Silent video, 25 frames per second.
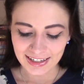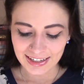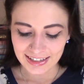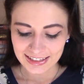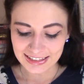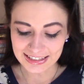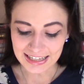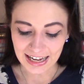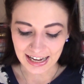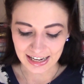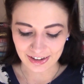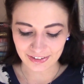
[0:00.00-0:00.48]

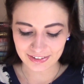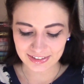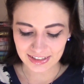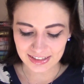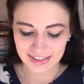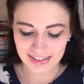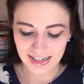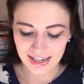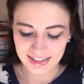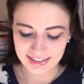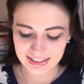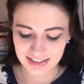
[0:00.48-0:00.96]
Ja, und
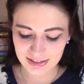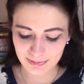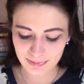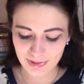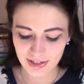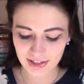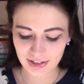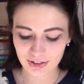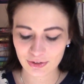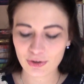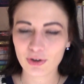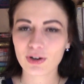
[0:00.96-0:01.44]
dann dachte ich
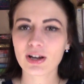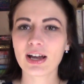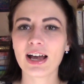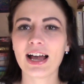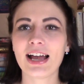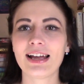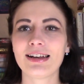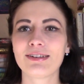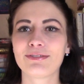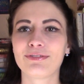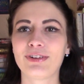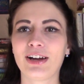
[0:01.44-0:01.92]
mir, ich gucke
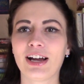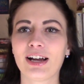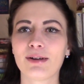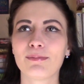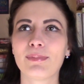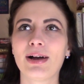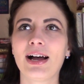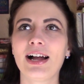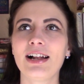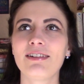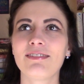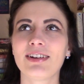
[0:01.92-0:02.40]
einfach
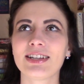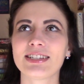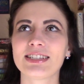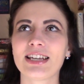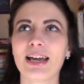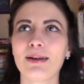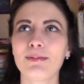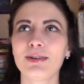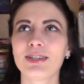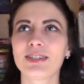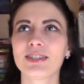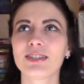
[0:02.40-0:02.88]
mal, was
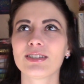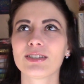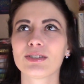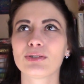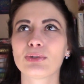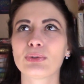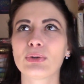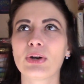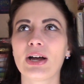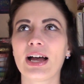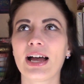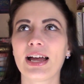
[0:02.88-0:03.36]
habe ich denn
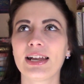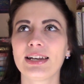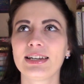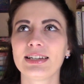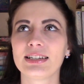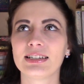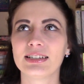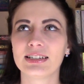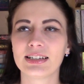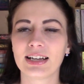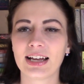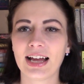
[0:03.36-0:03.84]
so
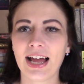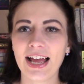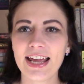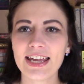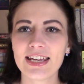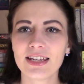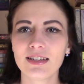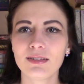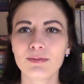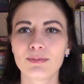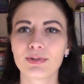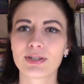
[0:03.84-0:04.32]
an
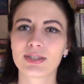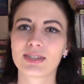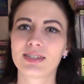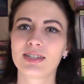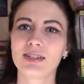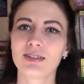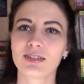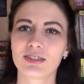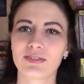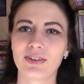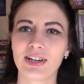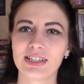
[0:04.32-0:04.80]
Reihen,
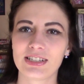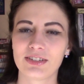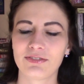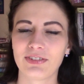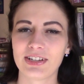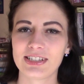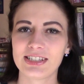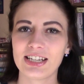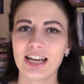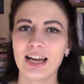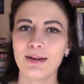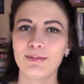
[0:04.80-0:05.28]
beziehungsweise
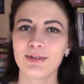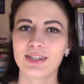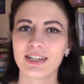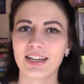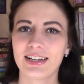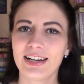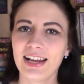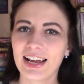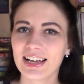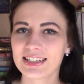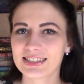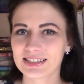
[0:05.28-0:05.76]
was habe ich
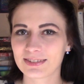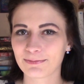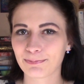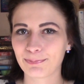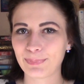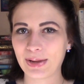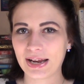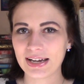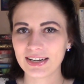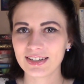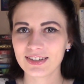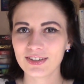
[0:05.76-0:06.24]
an ersten
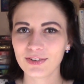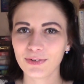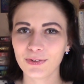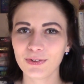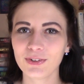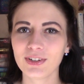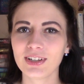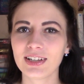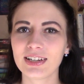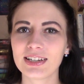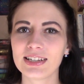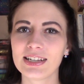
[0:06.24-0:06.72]
Bänden
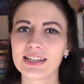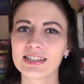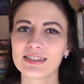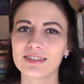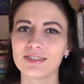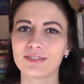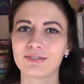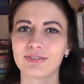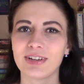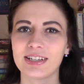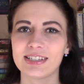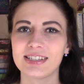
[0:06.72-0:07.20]
ungelesen
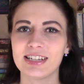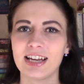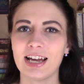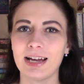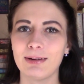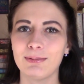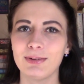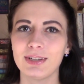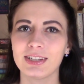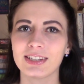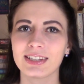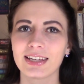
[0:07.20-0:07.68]
und was
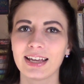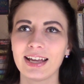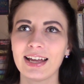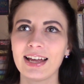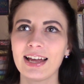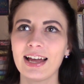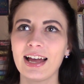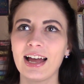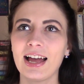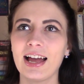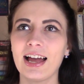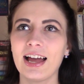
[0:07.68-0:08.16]
habe ich
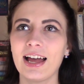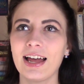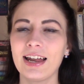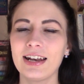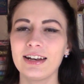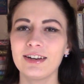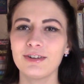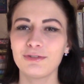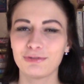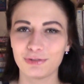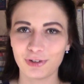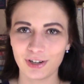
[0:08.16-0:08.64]

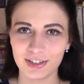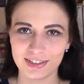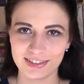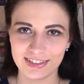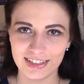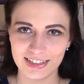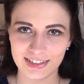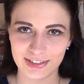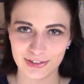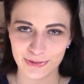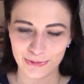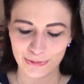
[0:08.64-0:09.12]
an
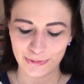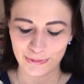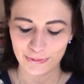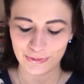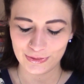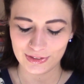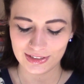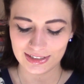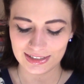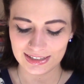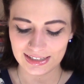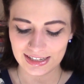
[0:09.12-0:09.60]
Fortsetzungen
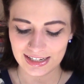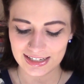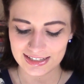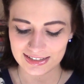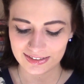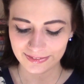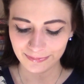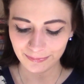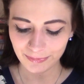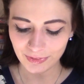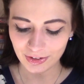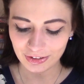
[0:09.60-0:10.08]

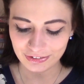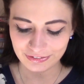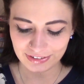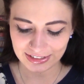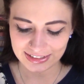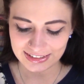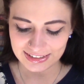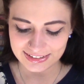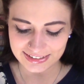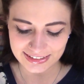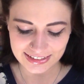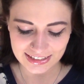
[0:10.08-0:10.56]
ungelesen und war
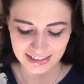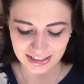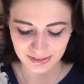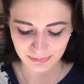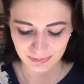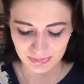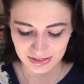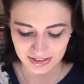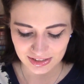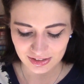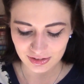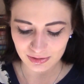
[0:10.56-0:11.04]
tatsächlich
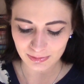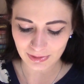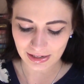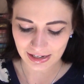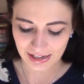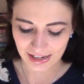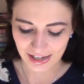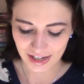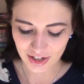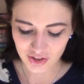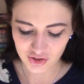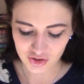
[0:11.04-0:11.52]
ein bisschen
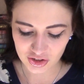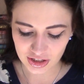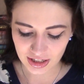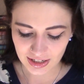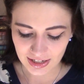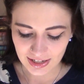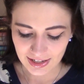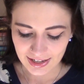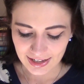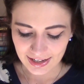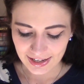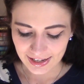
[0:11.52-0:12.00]
überrascht.
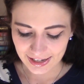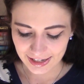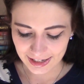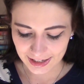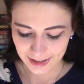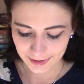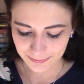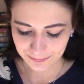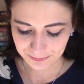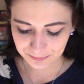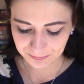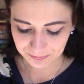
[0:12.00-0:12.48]

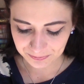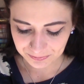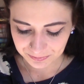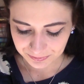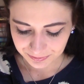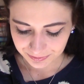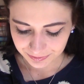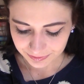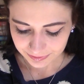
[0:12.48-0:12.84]
Ähm,